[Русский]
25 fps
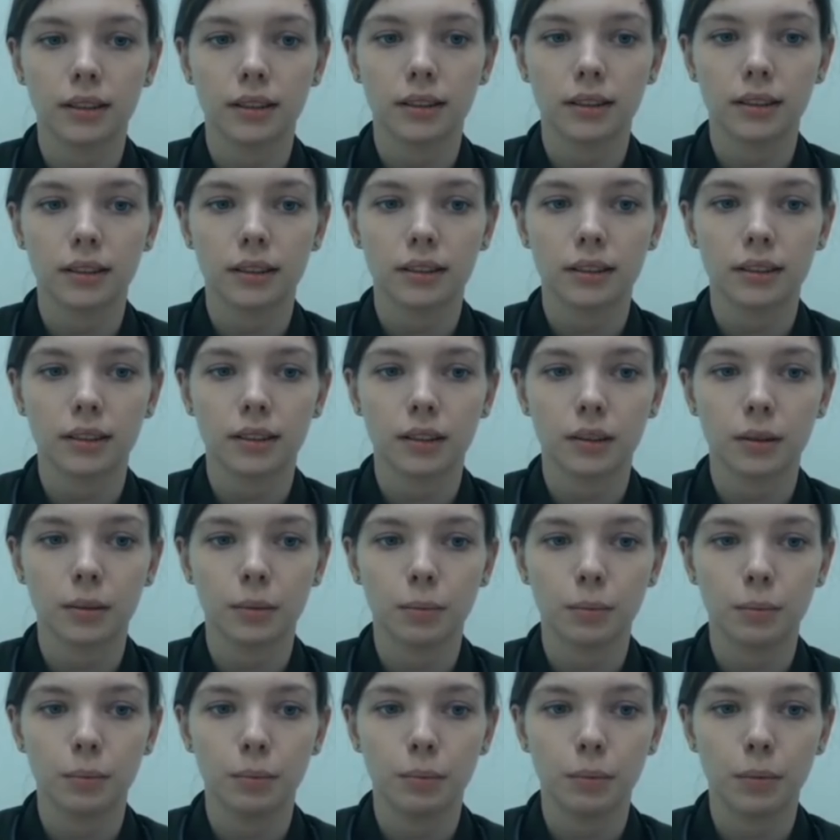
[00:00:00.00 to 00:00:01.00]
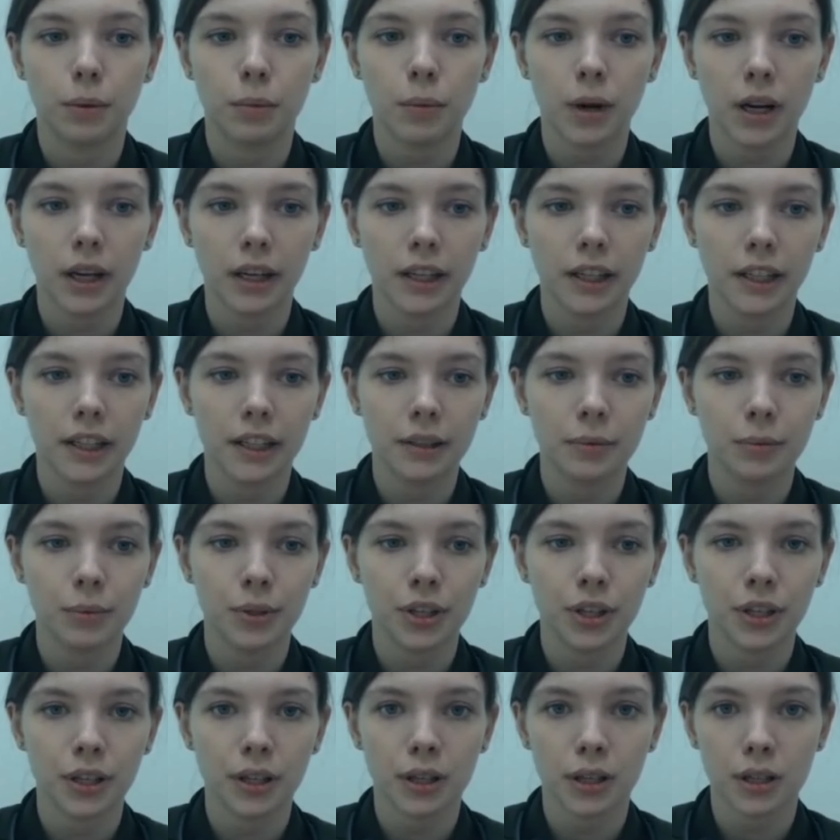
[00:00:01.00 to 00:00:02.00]
э, помогли
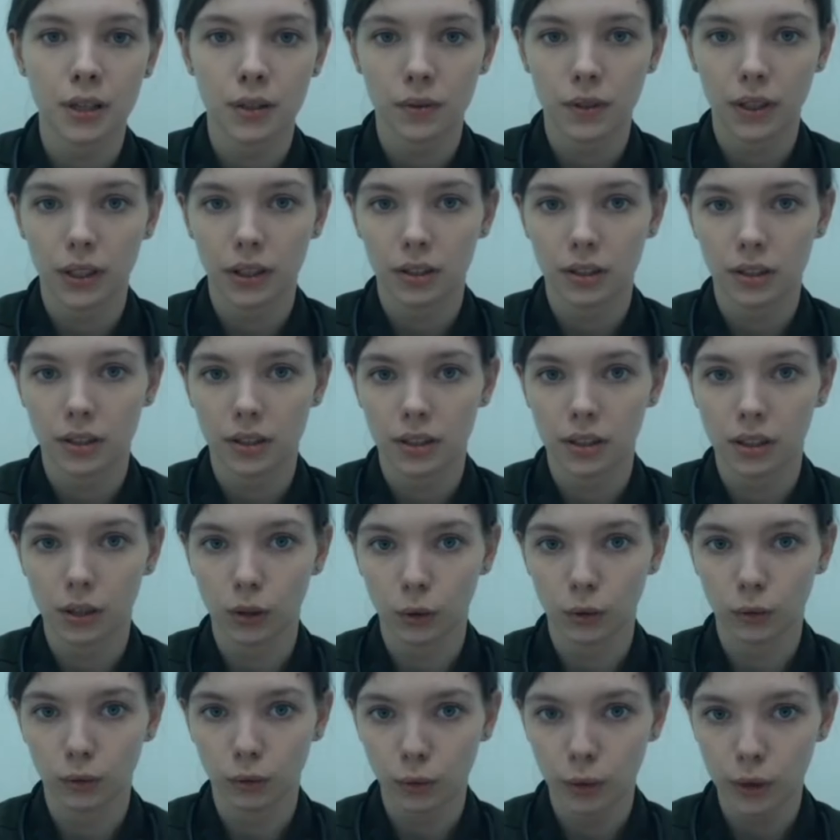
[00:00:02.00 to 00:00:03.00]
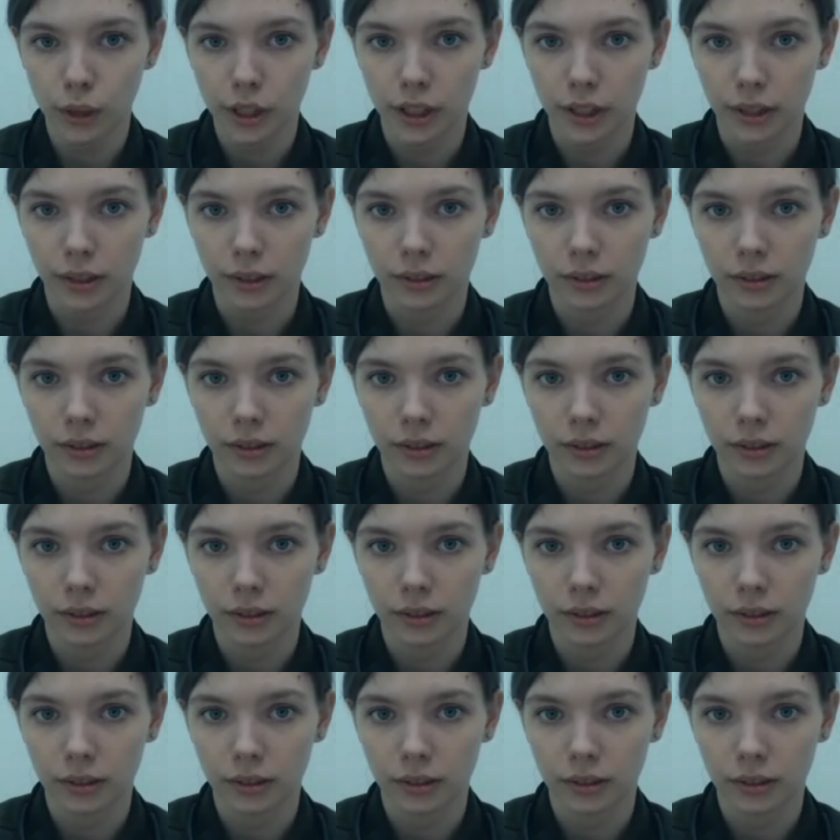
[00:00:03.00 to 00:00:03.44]
мне развить силу воли,